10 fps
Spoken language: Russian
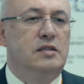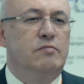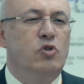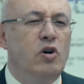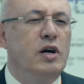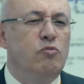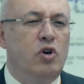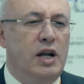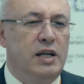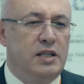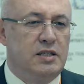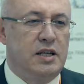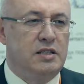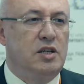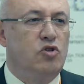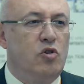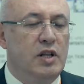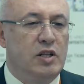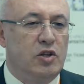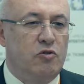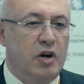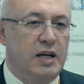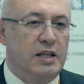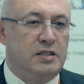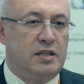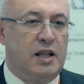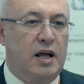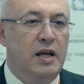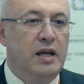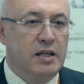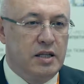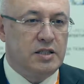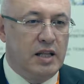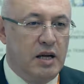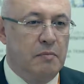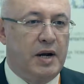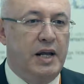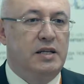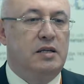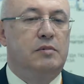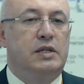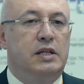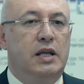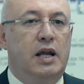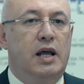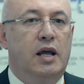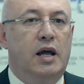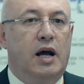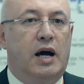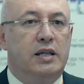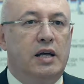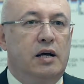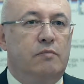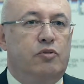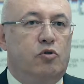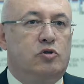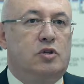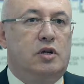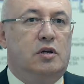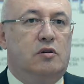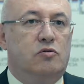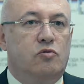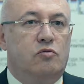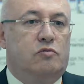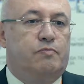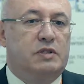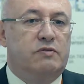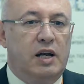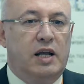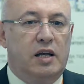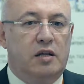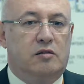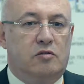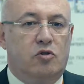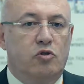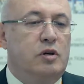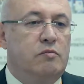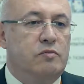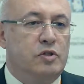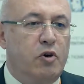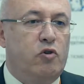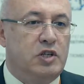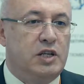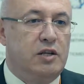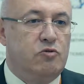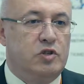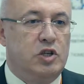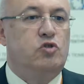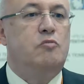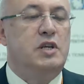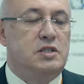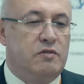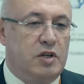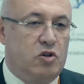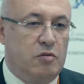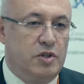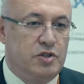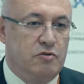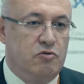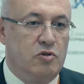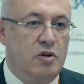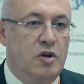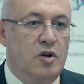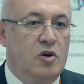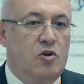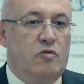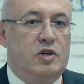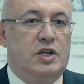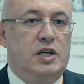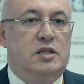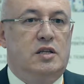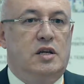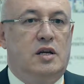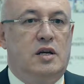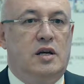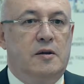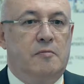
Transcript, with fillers: много-много лет назад, задолго до того, как она стала национальным проектом и так далее, она просто ну, позволяет людям себя уважать, уважать то место, в котором они живут, уважать э,